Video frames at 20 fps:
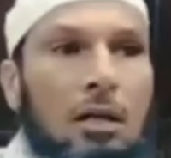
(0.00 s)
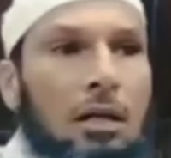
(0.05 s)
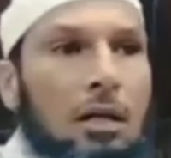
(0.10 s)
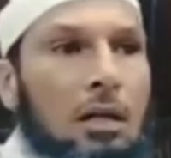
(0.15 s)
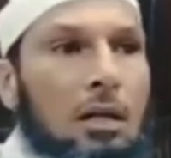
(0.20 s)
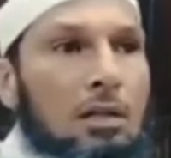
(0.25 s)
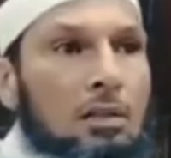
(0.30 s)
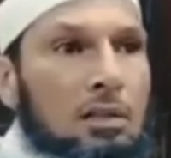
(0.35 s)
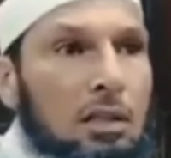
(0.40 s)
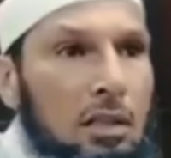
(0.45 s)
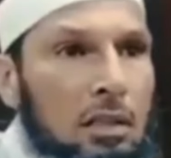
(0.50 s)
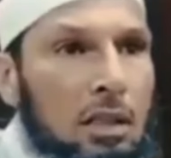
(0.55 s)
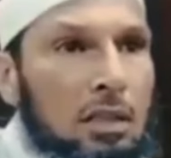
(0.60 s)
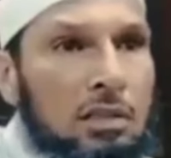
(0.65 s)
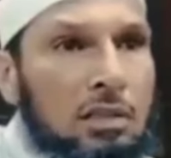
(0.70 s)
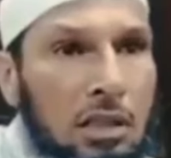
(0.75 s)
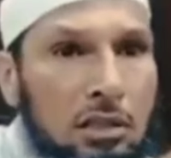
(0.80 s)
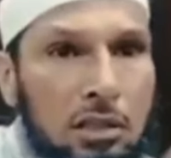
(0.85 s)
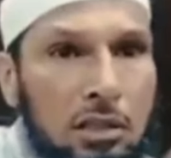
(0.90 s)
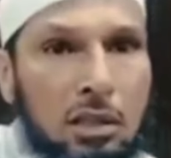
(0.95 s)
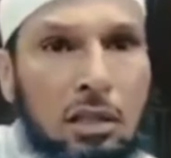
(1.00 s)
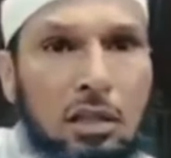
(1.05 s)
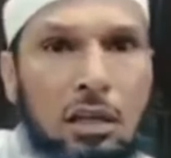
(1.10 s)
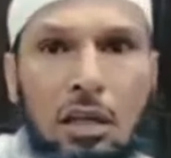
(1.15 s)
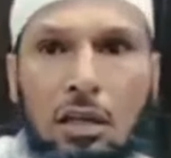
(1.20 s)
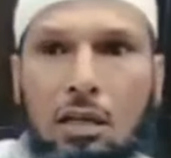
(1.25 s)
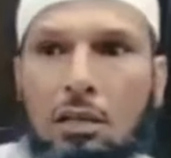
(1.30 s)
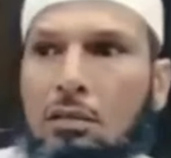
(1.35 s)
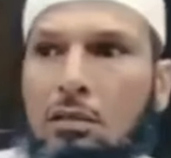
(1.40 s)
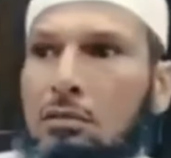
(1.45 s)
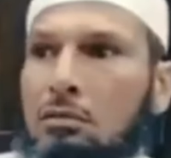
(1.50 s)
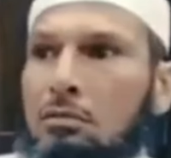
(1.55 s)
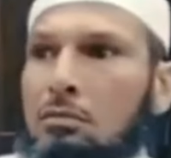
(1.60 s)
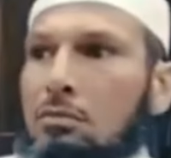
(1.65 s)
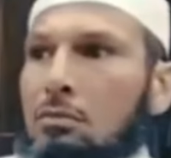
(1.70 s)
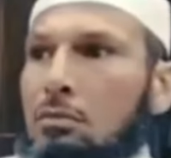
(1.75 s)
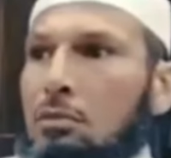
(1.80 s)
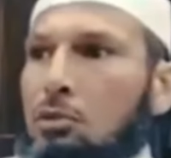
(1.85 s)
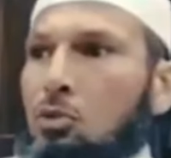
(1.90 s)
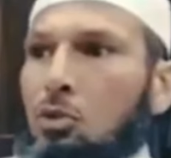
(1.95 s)
أنت هي تسقسي عليك
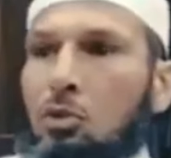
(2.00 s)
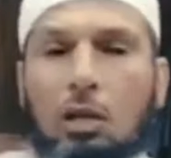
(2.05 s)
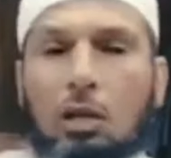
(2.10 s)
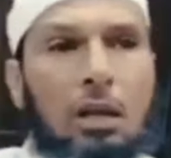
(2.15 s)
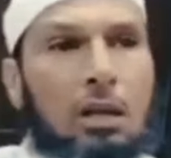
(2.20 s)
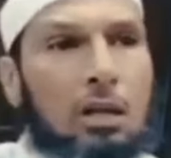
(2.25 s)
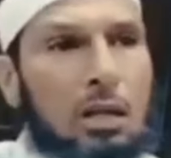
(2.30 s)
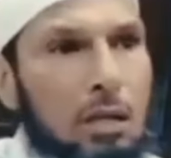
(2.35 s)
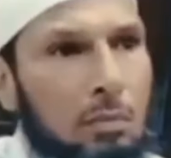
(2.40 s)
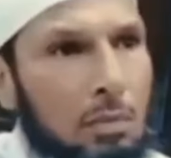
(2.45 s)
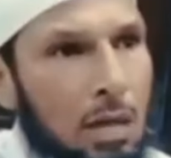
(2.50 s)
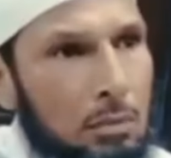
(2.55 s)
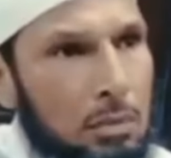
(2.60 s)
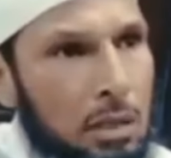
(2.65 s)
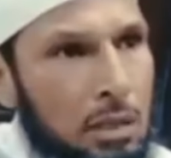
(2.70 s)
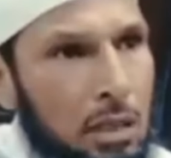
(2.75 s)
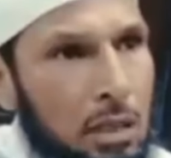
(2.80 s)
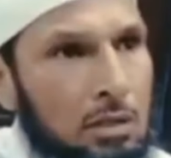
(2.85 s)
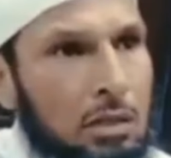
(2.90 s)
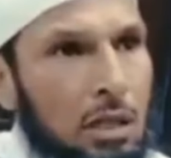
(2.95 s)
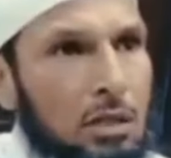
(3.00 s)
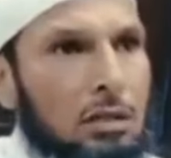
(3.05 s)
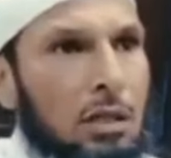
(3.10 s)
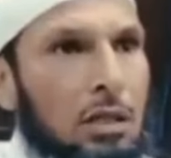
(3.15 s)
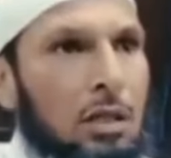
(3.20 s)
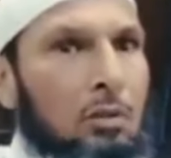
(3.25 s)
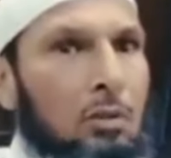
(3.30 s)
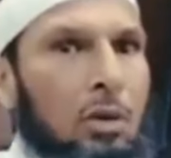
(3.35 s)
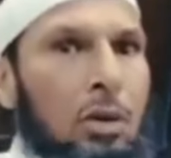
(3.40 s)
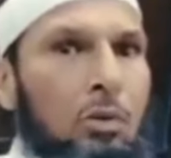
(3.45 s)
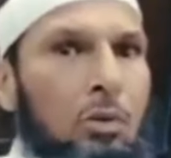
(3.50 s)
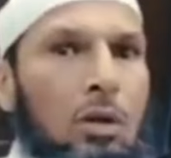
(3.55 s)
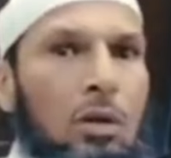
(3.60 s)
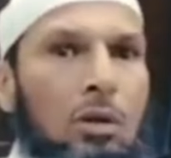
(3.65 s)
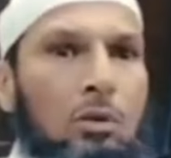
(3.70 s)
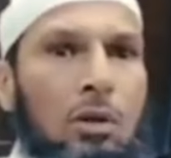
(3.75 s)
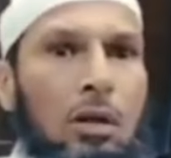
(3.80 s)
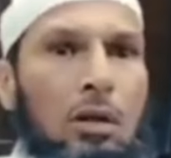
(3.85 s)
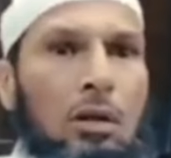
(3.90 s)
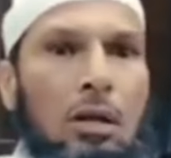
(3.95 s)
تروح للإمام هي تسقسي الأول هو
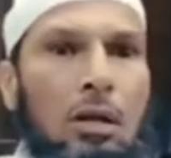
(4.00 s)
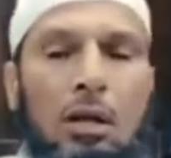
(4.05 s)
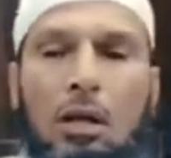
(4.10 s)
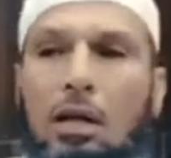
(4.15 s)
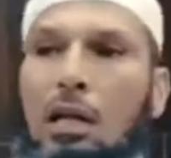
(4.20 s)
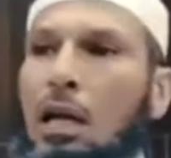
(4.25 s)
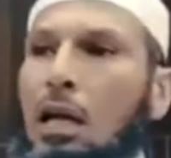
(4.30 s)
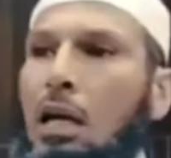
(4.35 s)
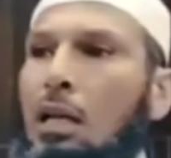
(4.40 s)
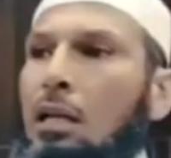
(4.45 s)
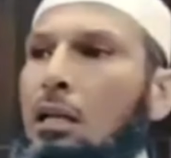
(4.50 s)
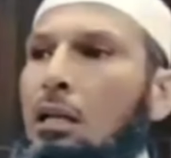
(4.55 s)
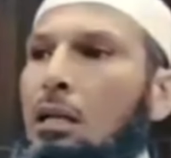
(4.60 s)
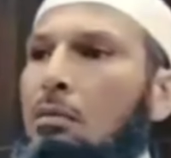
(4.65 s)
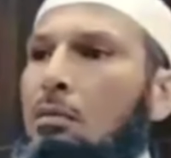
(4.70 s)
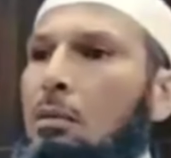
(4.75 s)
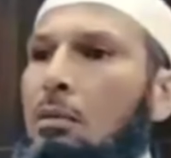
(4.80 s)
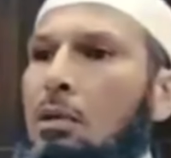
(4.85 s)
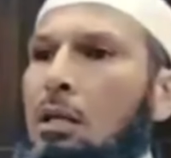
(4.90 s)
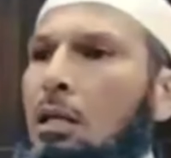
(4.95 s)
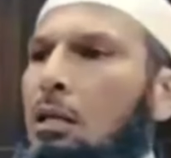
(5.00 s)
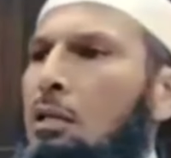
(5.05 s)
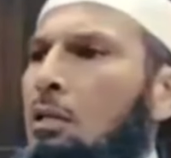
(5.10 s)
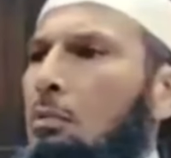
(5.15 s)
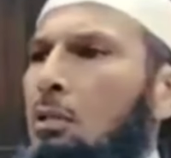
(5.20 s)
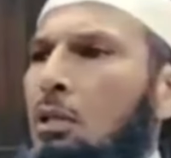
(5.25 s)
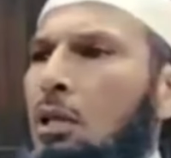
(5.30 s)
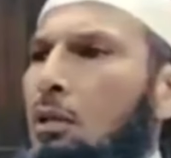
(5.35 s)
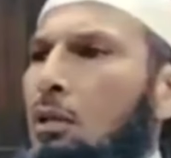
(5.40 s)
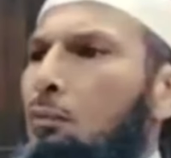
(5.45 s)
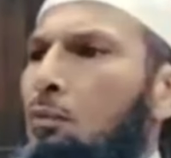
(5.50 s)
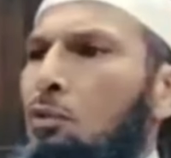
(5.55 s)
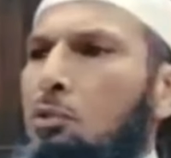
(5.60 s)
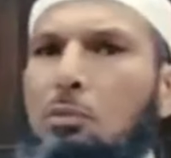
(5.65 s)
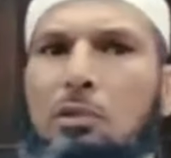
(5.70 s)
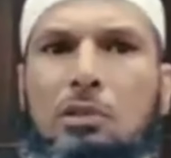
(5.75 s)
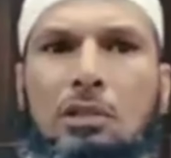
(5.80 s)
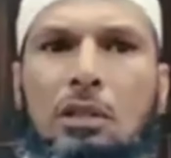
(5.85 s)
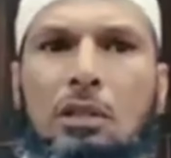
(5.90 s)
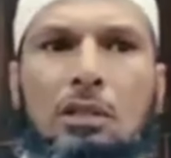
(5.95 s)
الأول لا قالها الإمام أنا هذا ما نعرفوش
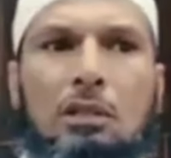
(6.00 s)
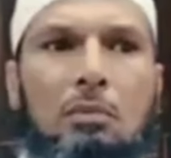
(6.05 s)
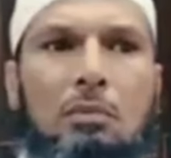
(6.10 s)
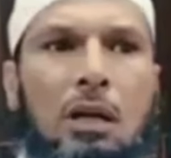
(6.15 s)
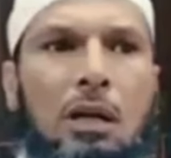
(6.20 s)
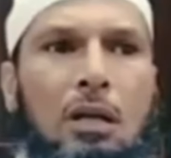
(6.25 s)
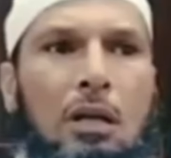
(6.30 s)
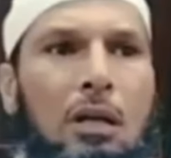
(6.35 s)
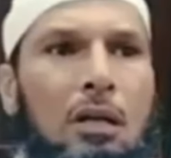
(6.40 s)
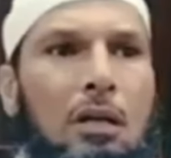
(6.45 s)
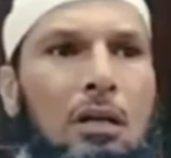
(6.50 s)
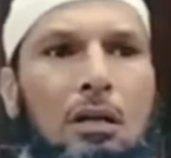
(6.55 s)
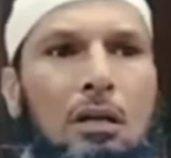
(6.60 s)
ما يصليش معانا